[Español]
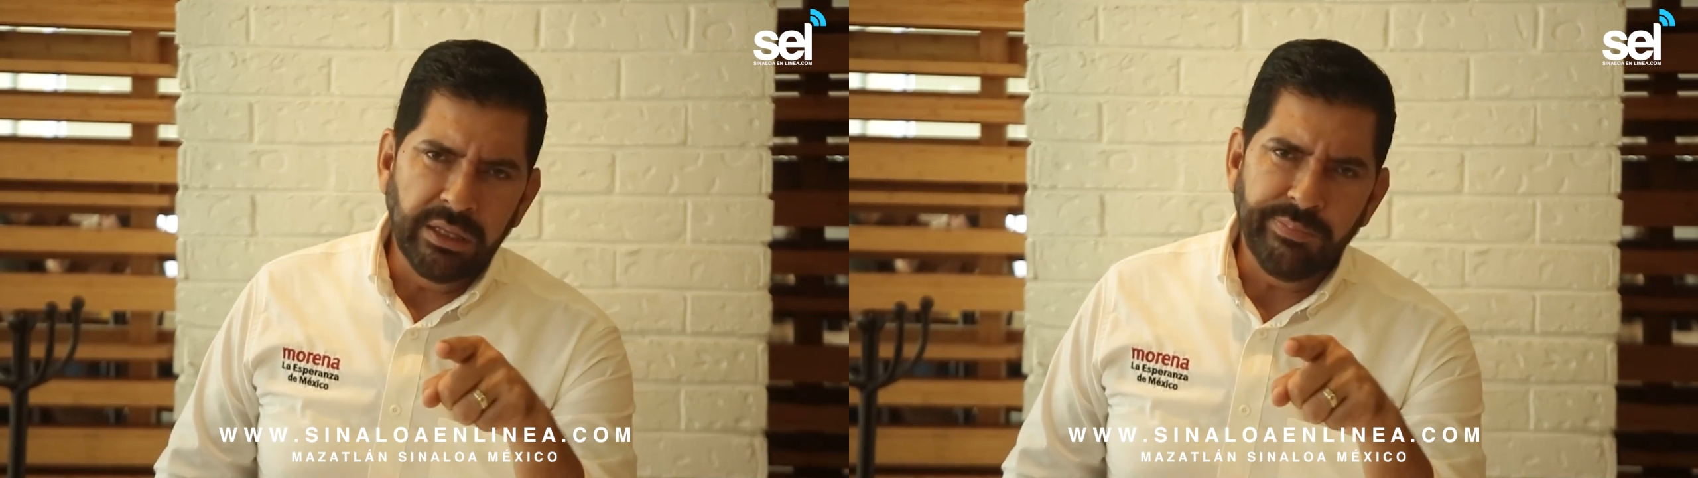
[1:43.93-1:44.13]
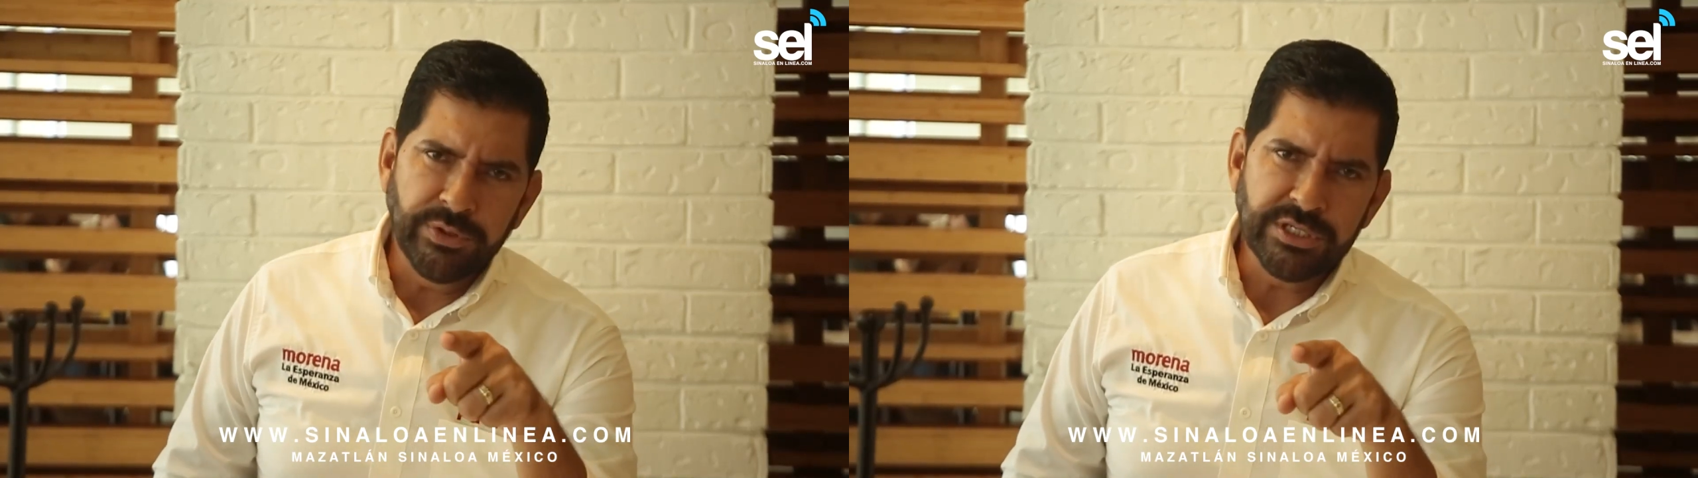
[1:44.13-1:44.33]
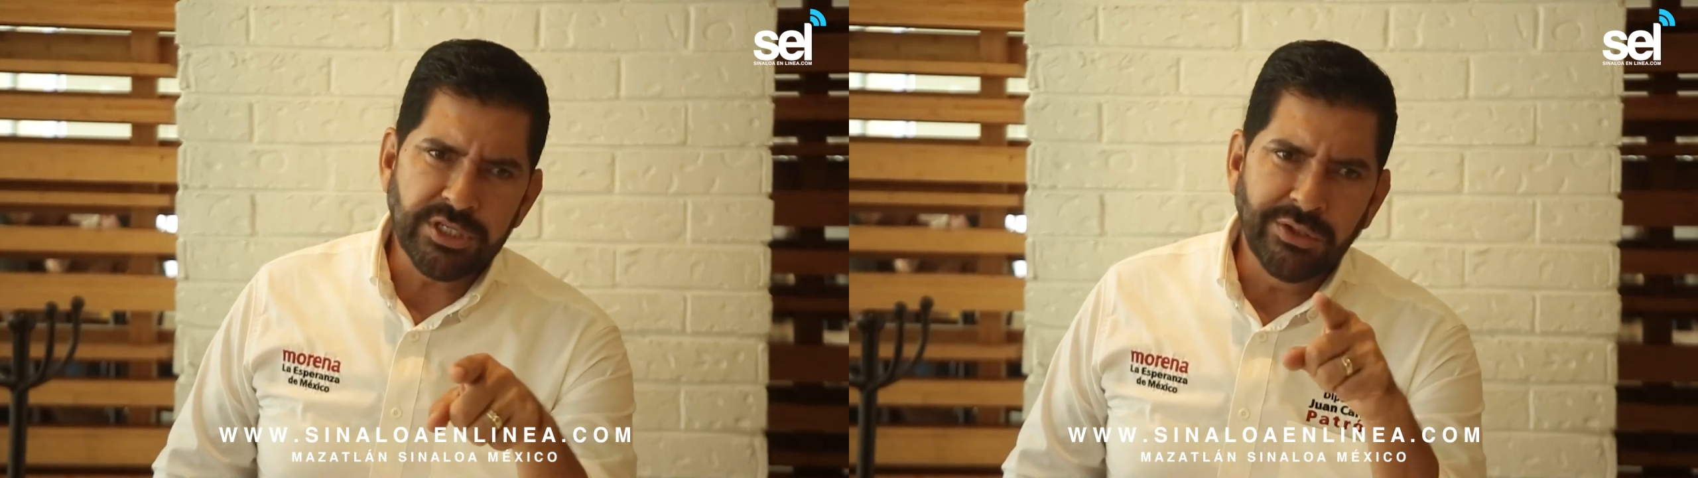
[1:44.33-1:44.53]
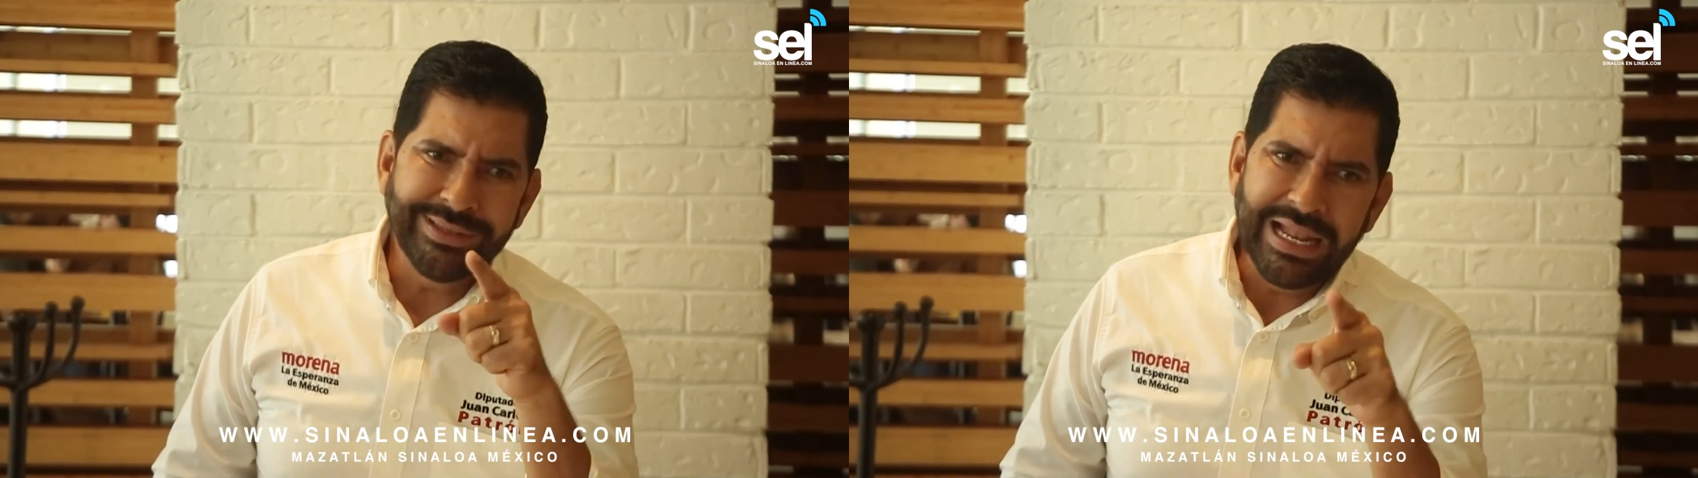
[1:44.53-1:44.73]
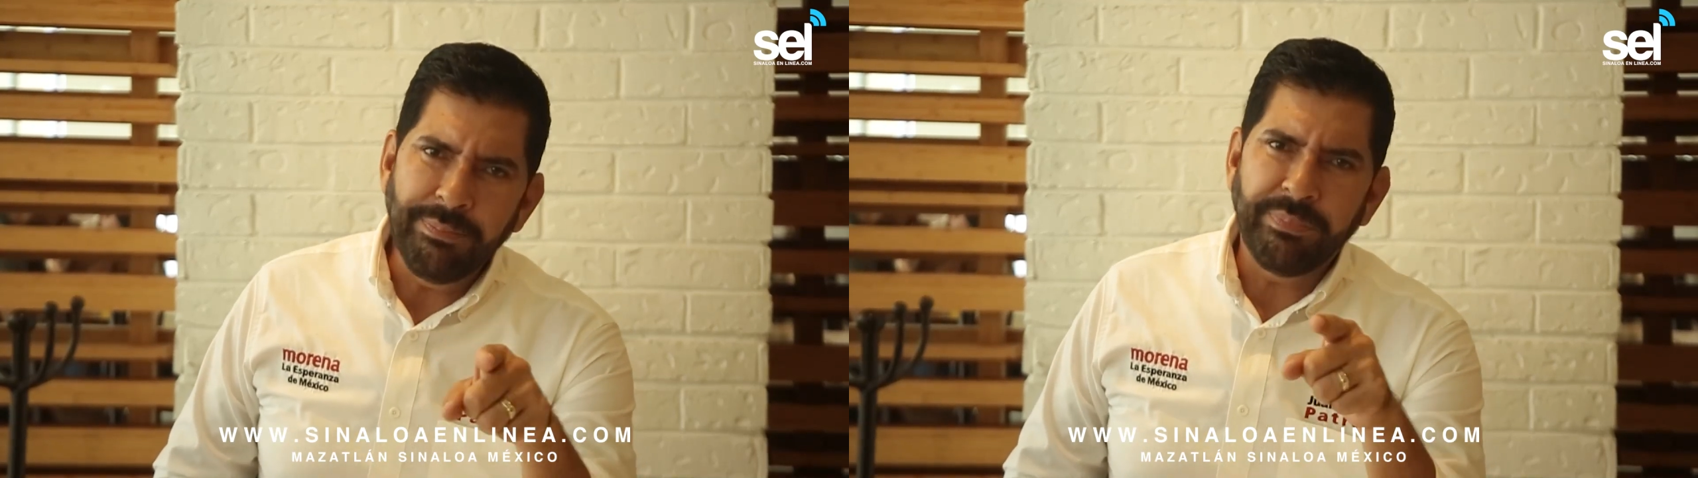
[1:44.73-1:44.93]

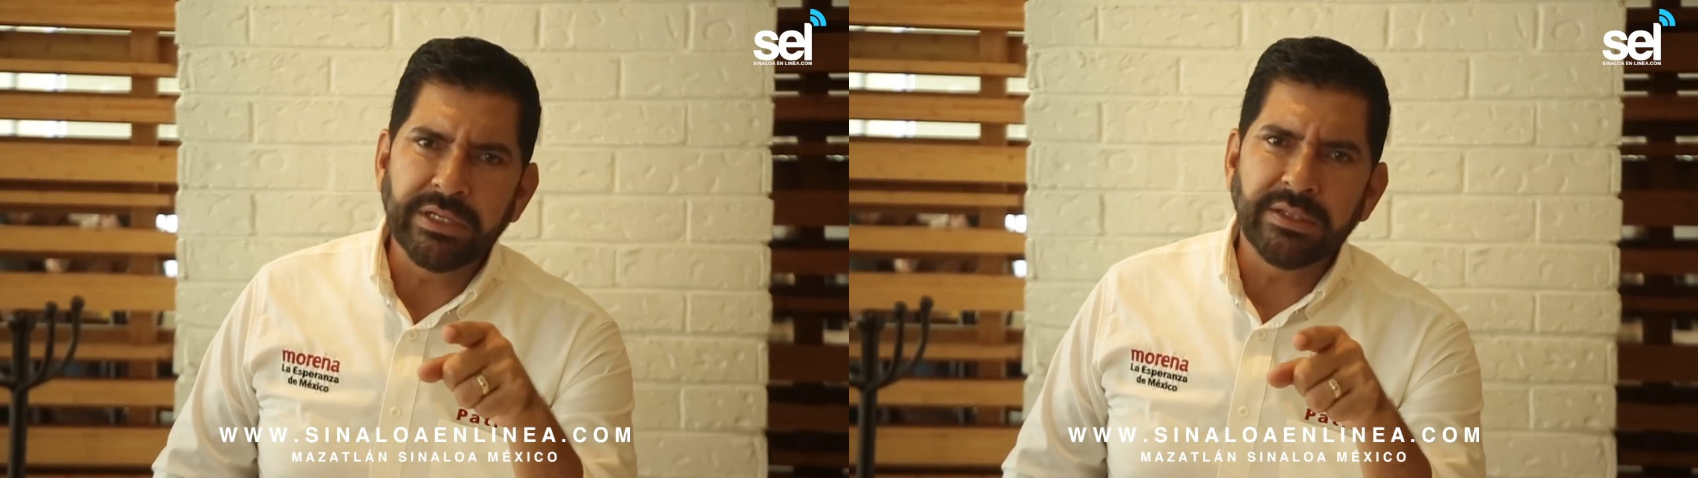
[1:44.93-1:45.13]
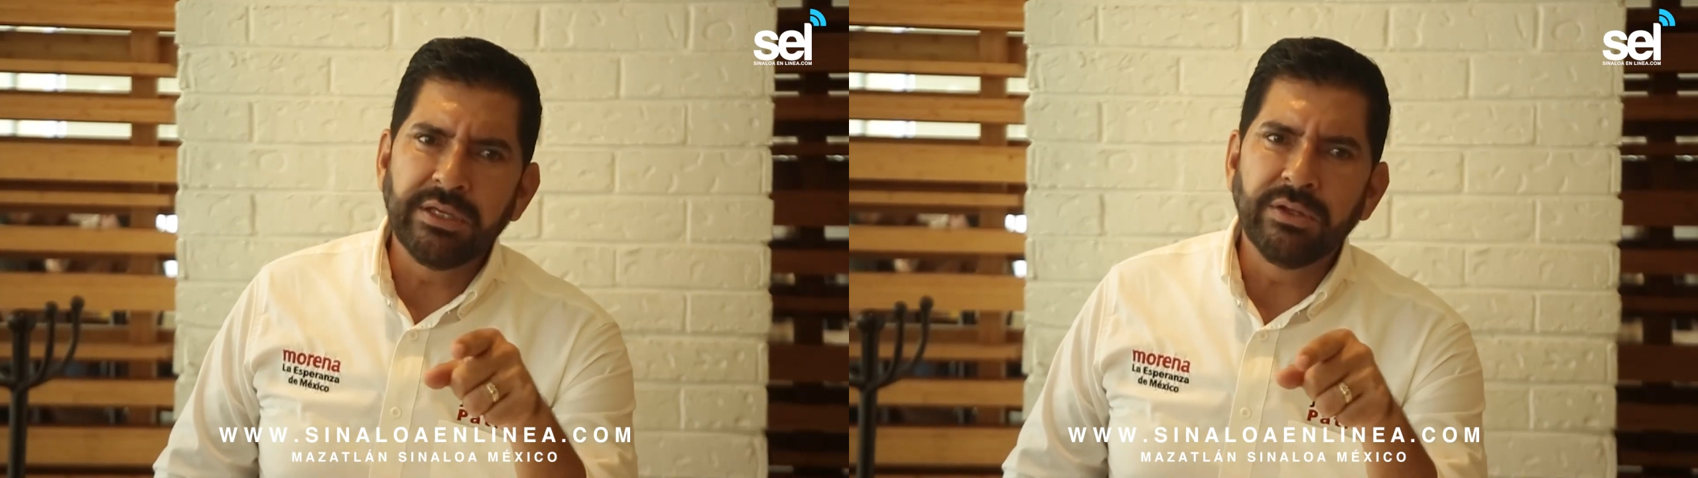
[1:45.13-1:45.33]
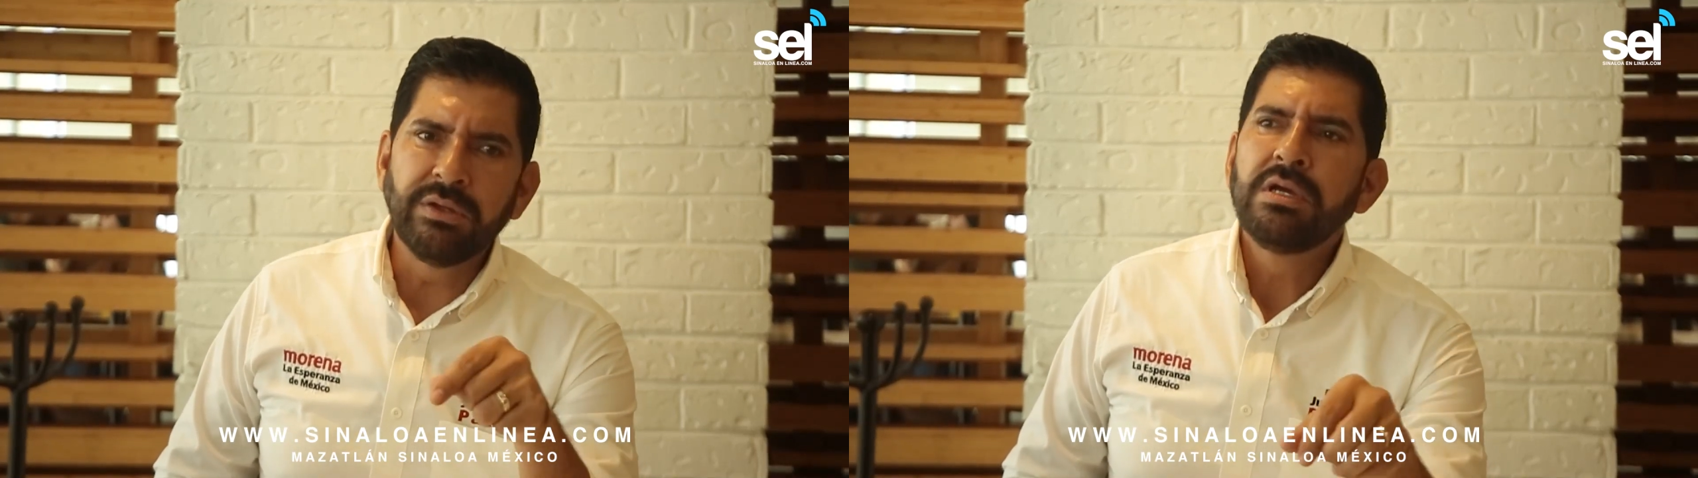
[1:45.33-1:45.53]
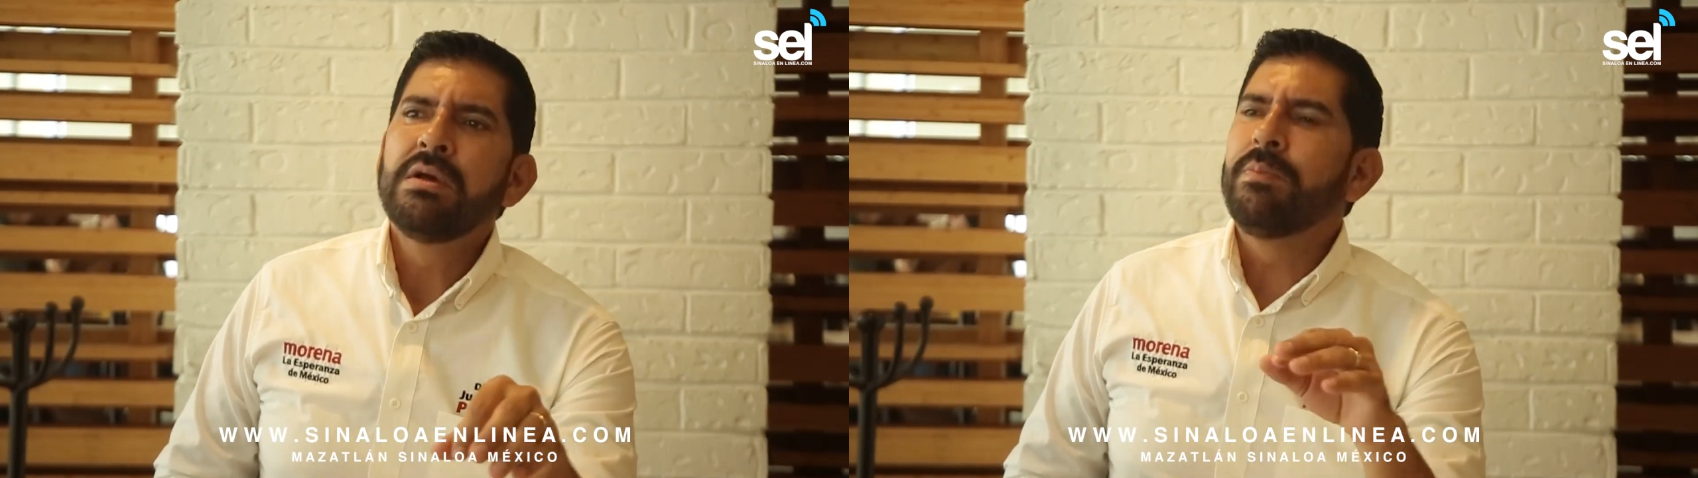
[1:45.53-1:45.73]
disposición del partido